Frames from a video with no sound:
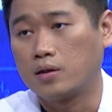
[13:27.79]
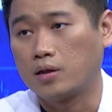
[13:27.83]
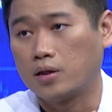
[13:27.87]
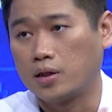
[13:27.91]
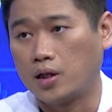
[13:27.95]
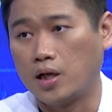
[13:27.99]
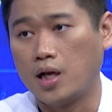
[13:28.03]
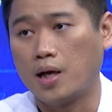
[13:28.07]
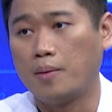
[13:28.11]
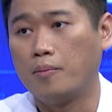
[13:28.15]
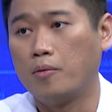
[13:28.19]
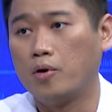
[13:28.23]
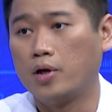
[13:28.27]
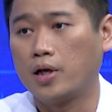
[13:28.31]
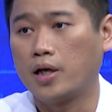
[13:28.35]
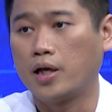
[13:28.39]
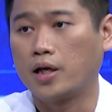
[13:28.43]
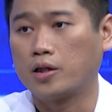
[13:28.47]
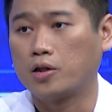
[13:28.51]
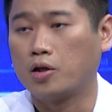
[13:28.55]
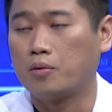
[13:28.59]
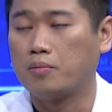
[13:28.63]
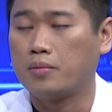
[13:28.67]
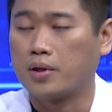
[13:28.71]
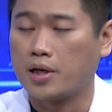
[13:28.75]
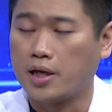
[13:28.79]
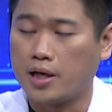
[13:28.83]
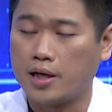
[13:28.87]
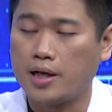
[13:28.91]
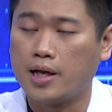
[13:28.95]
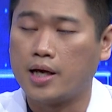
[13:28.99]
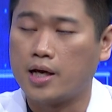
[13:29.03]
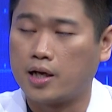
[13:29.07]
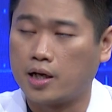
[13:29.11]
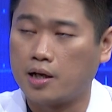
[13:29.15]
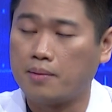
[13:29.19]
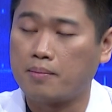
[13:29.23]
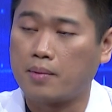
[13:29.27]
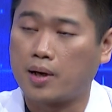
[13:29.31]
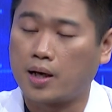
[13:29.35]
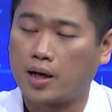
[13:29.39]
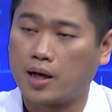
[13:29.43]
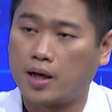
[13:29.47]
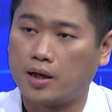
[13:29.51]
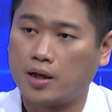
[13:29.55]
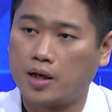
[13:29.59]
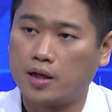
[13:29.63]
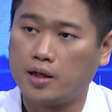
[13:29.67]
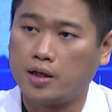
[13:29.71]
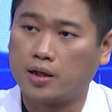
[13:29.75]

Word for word: tidak boleh atau menghindari makanan